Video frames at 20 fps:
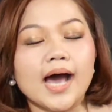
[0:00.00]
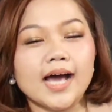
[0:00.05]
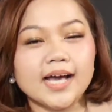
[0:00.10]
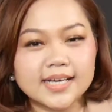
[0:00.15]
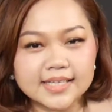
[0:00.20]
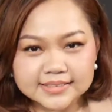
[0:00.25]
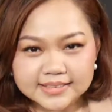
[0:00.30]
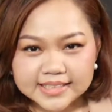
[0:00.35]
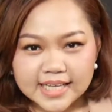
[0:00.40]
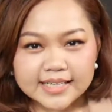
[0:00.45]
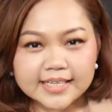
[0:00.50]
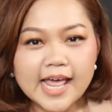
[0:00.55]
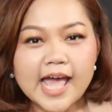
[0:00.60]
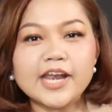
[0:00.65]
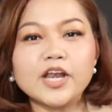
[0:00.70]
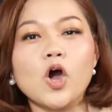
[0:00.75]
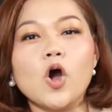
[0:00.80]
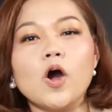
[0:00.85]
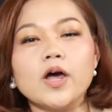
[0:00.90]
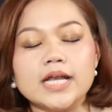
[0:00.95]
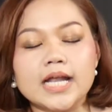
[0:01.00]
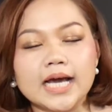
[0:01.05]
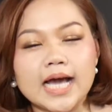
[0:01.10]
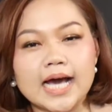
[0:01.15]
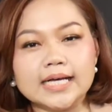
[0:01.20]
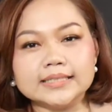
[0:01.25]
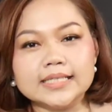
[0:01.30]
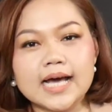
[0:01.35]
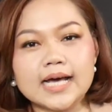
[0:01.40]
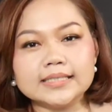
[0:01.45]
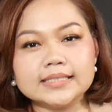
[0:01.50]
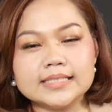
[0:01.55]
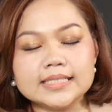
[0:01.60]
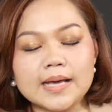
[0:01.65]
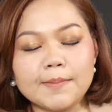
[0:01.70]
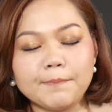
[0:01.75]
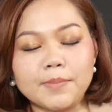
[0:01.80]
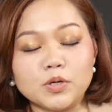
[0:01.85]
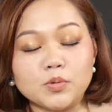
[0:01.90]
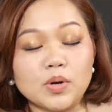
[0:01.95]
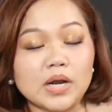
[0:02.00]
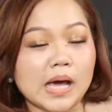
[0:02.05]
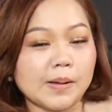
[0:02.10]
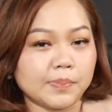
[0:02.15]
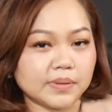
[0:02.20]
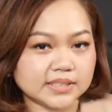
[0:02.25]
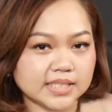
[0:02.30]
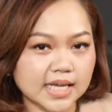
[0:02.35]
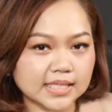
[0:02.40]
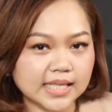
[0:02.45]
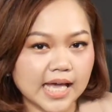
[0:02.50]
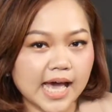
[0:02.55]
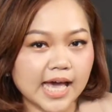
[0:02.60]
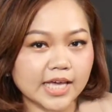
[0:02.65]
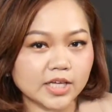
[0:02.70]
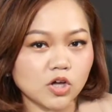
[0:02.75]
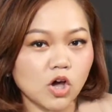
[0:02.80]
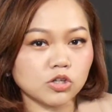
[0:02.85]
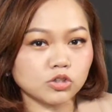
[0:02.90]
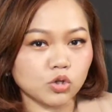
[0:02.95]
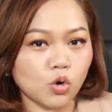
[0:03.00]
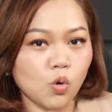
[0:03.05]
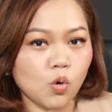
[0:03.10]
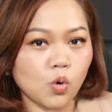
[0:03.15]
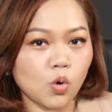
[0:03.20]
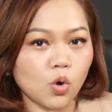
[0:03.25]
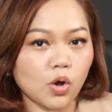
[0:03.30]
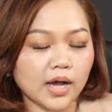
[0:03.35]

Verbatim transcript: เซ็นแน่นอนนะคะ ถ้าเทียบเป็นเวลาประเทศไทย ก็ตรง